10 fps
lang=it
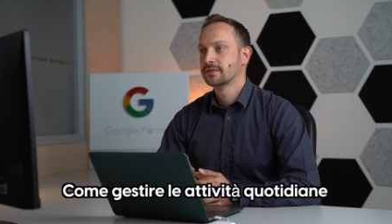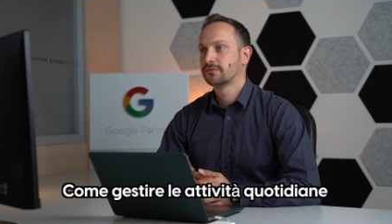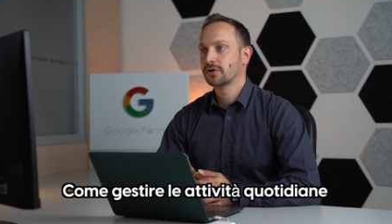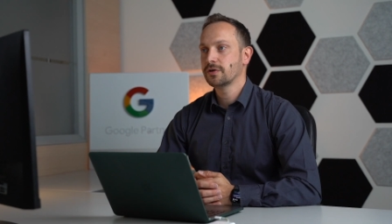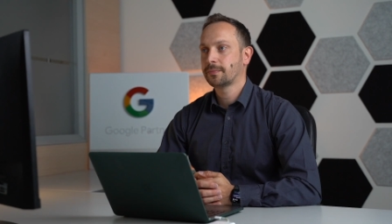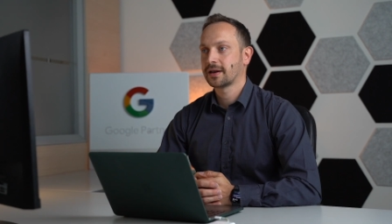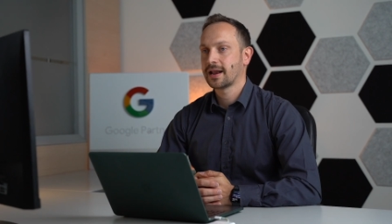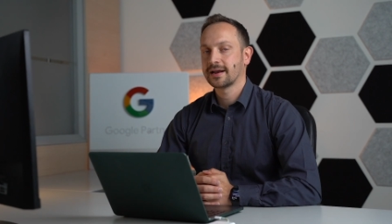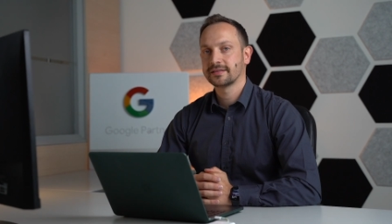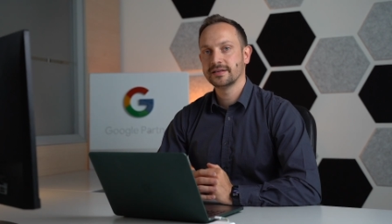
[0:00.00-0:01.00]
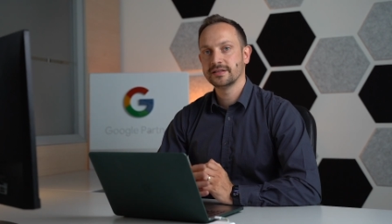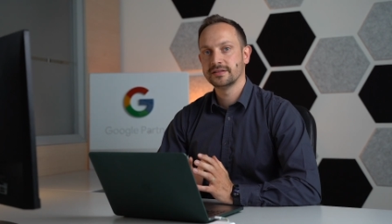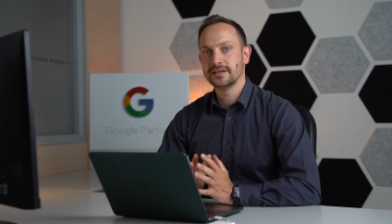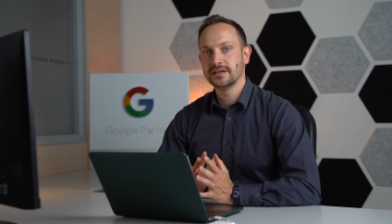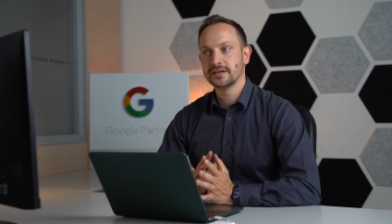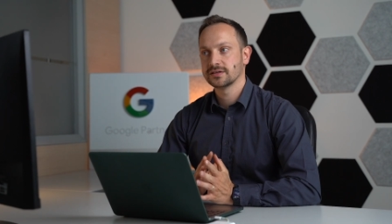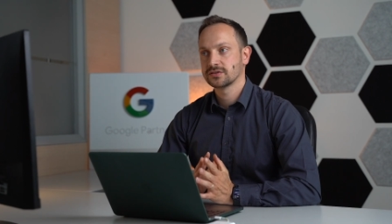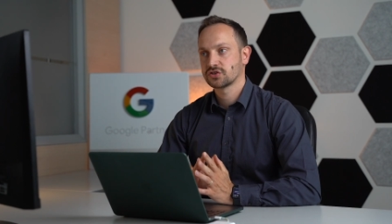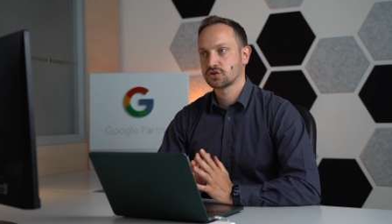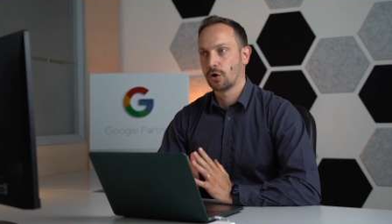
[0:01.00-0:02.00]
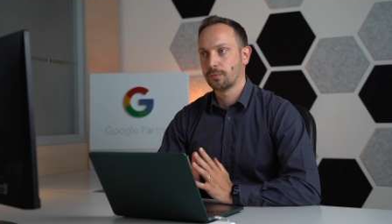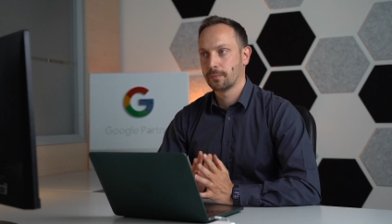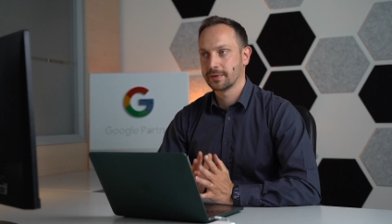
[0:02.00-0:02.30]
voglio parlarti di scopo